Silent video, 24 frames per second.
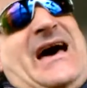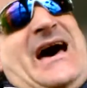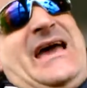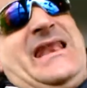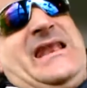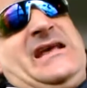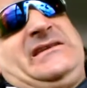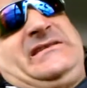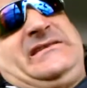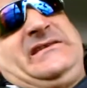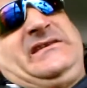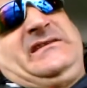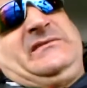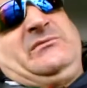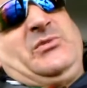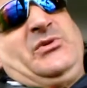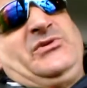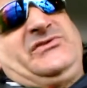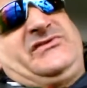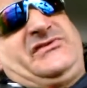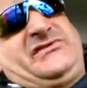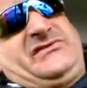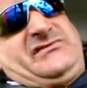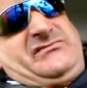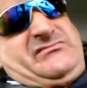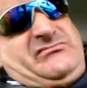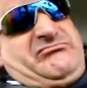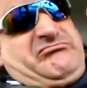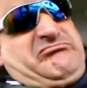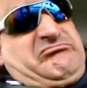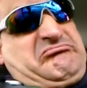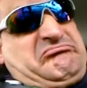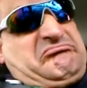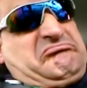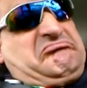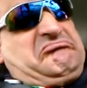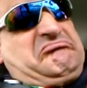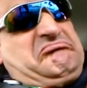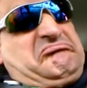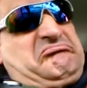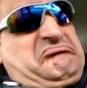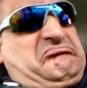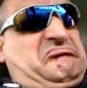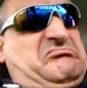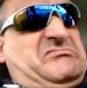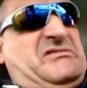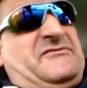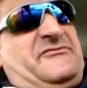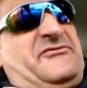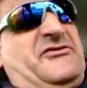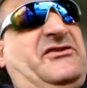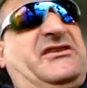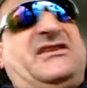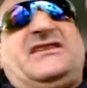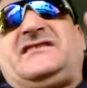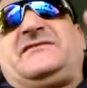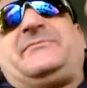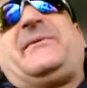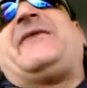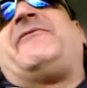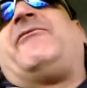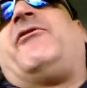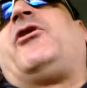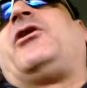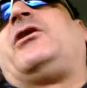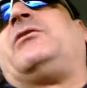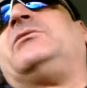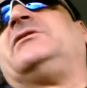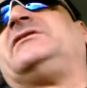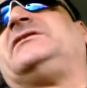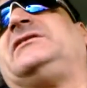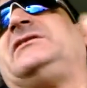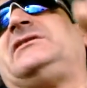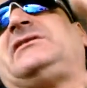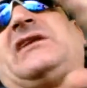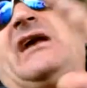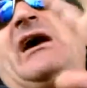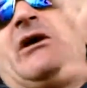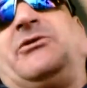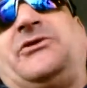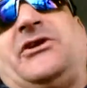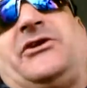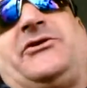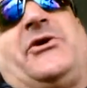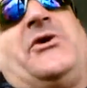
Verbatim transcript: alles, ich muss, für die zwei Wochen muss ich 300